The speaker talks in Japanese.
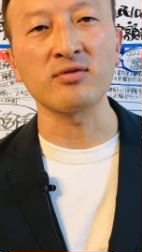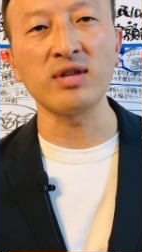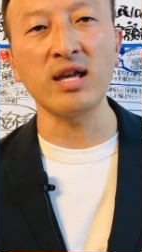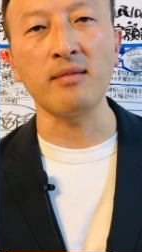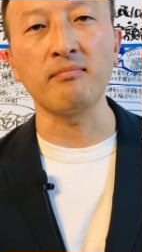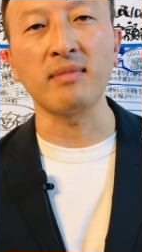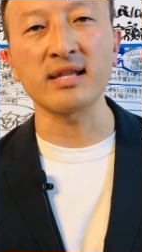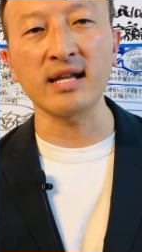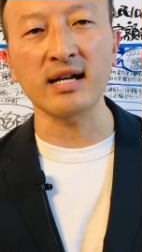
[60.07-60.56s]
の
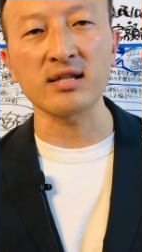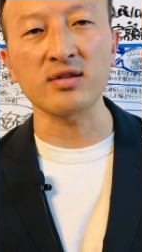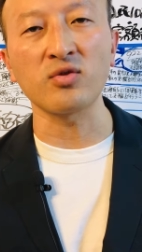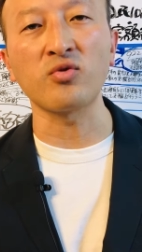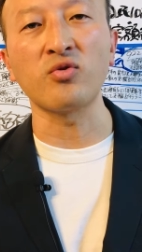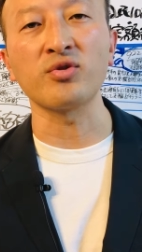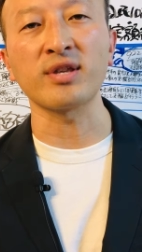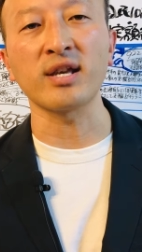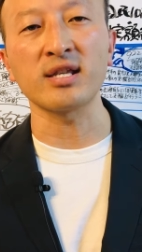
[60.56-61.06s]
で、また
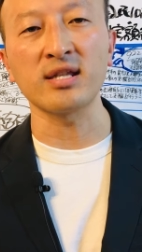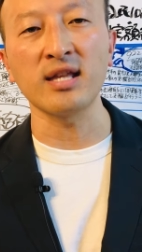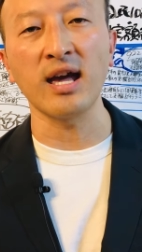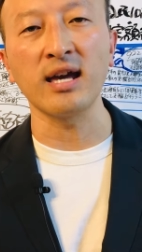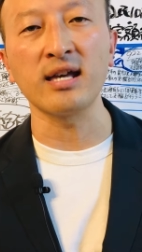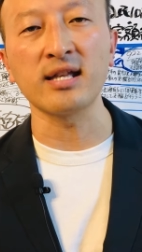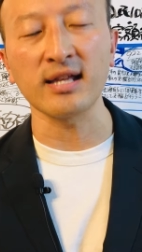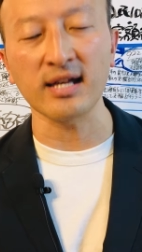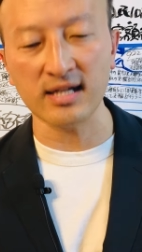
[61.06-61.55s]
速報させ
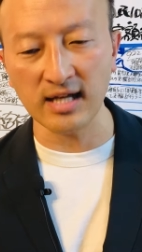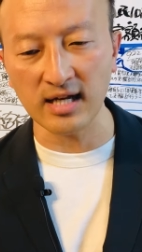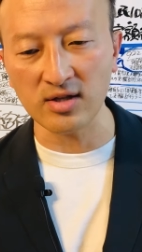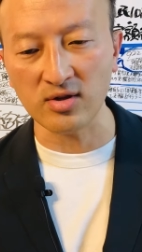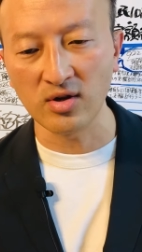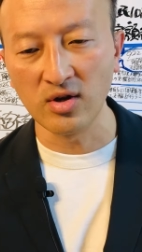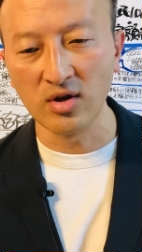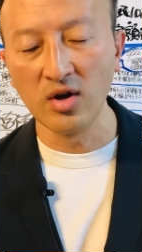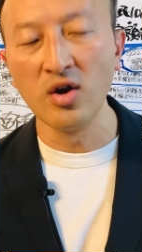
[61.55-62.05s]
ていただきたい
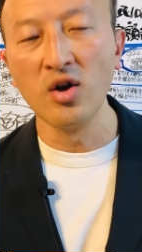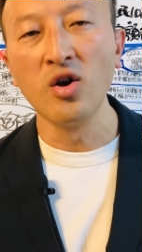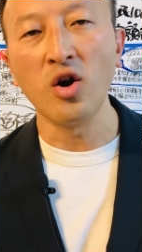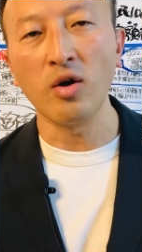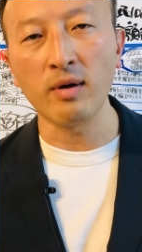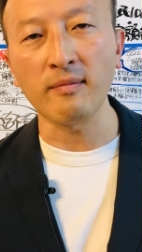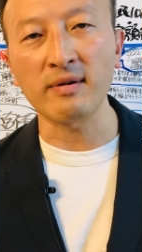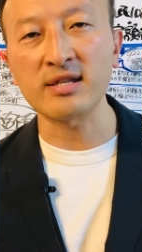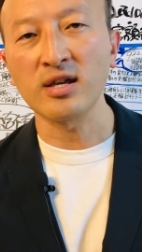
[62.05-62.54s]
と
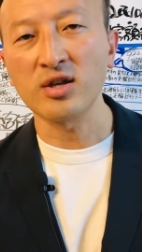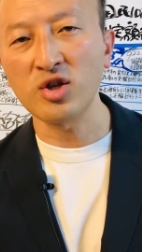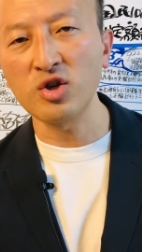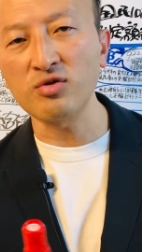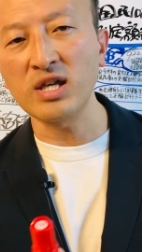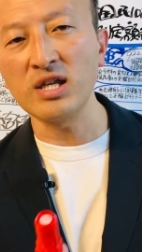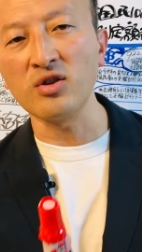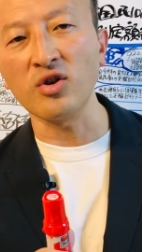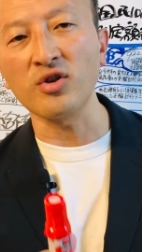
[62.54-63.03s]
思います。給
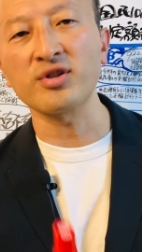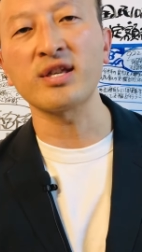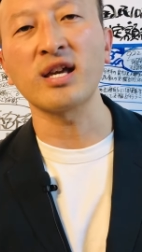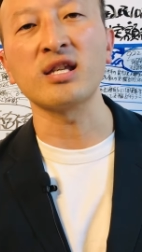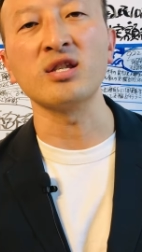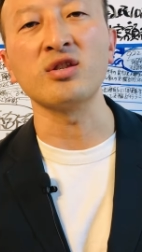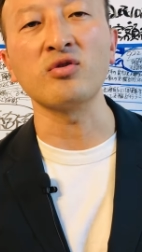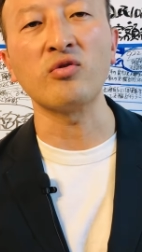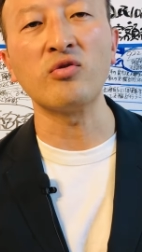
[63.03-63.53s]
付金の
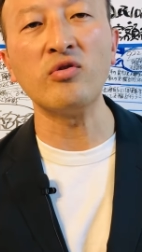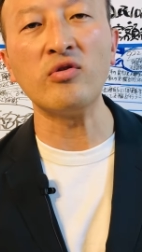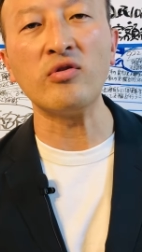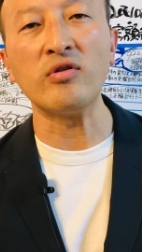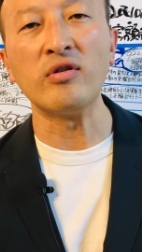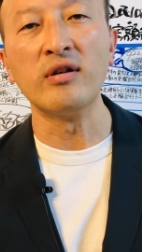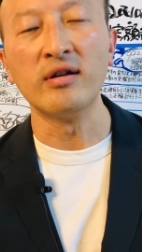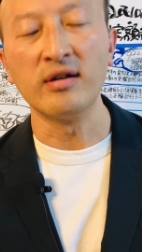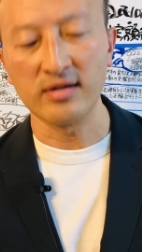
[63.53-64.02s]
最新情報
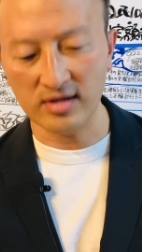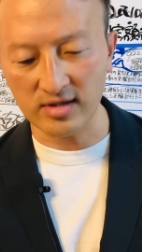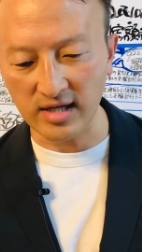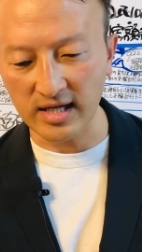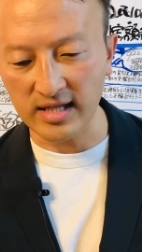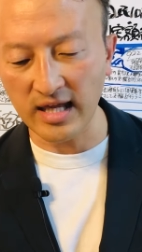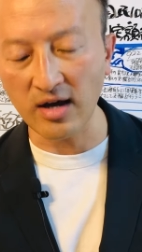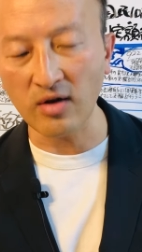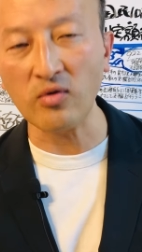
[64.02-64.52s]
を続
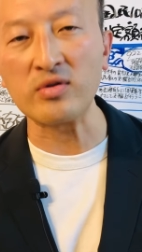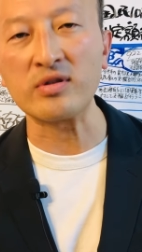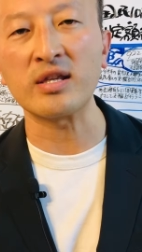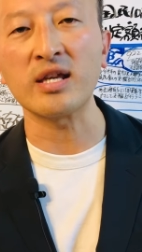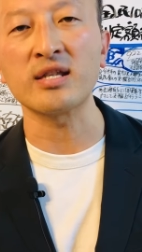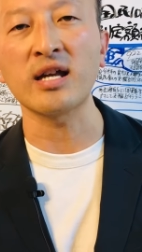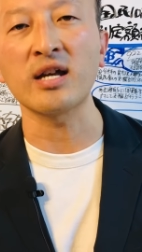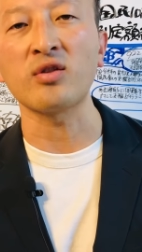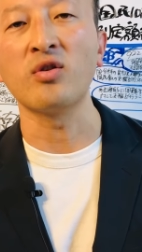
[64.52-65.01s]
けてお伝
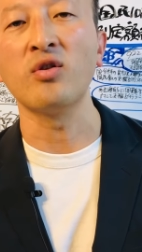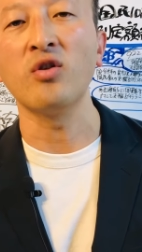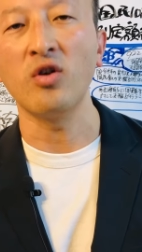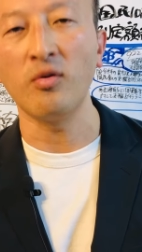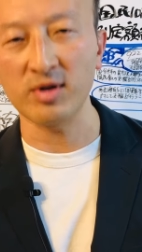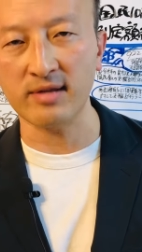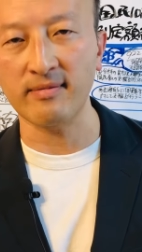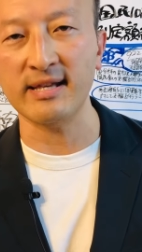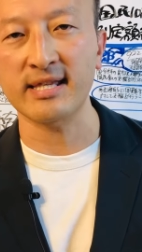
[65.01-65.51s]
えしたいと
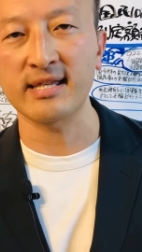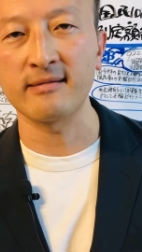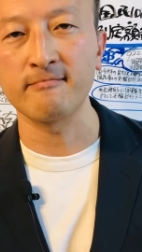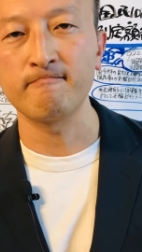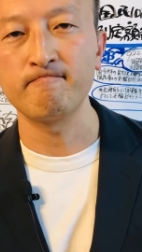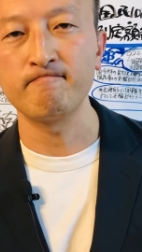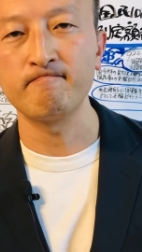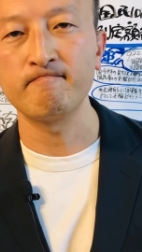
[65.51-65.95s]
思ってます。